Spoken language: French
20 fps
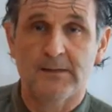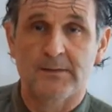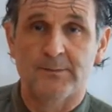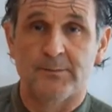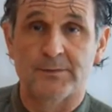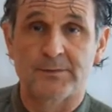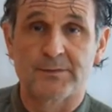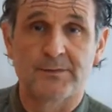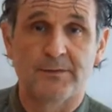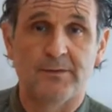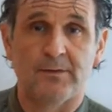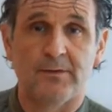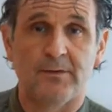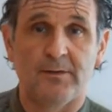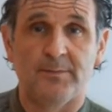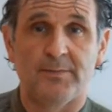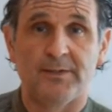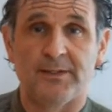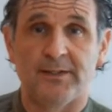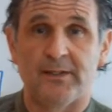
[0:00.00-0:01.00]
Pour ceux qui ont eu
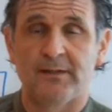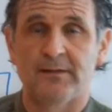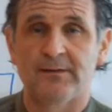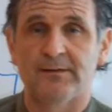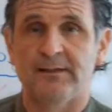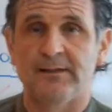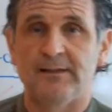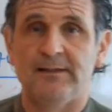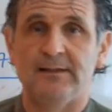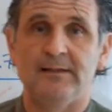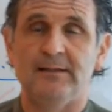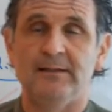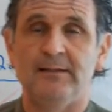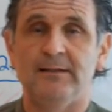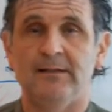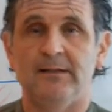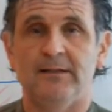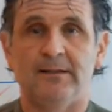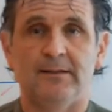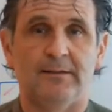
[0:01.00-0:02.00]
le bonheur
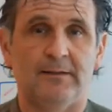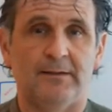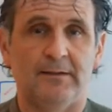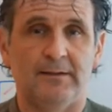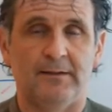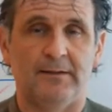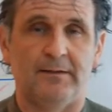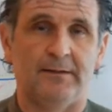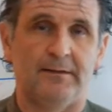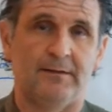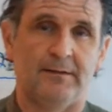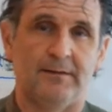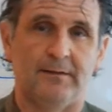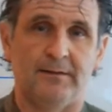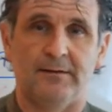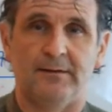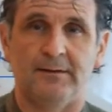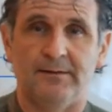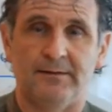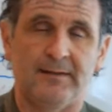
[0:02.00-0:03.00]

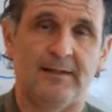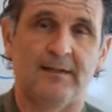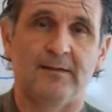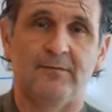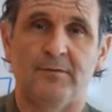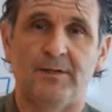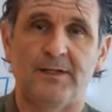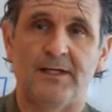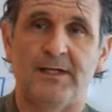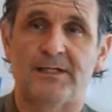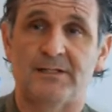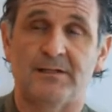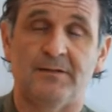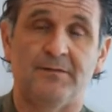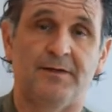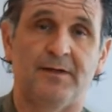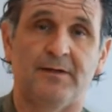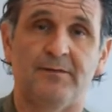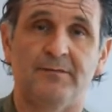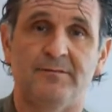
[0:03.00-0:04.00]
euh, d'aller en voyage, d'aller
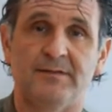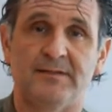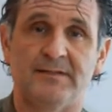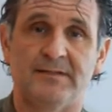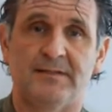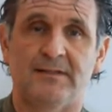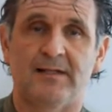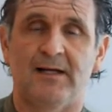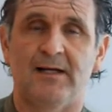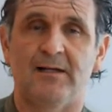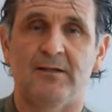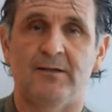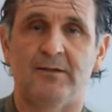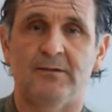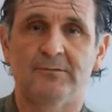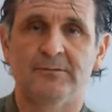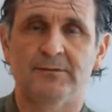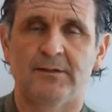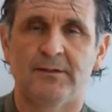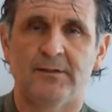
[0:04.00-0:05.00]
faire une visite à
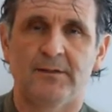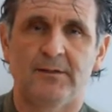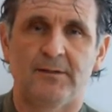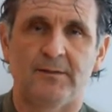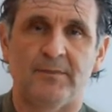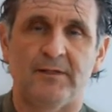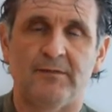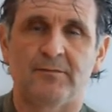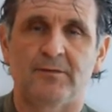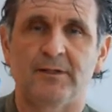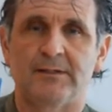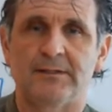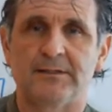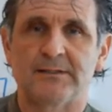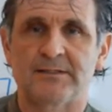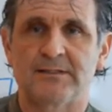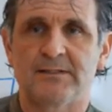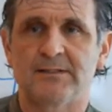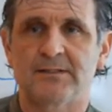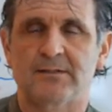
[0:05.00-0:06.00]
Londres, ben, vous
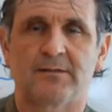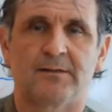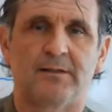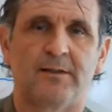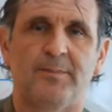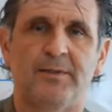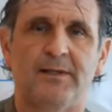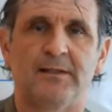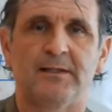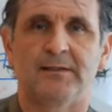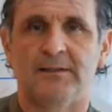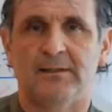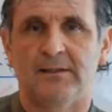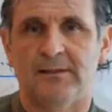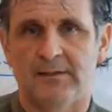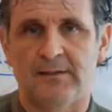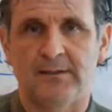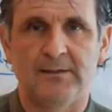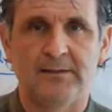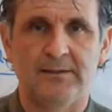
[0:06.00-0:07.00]
connaissez ce qu'on appelle en
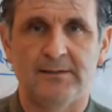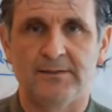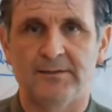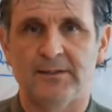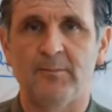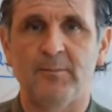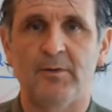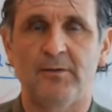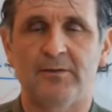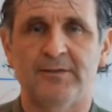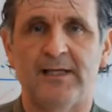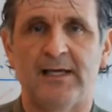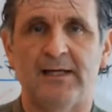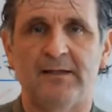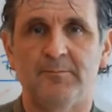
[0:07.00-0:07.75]
anglais les double-deck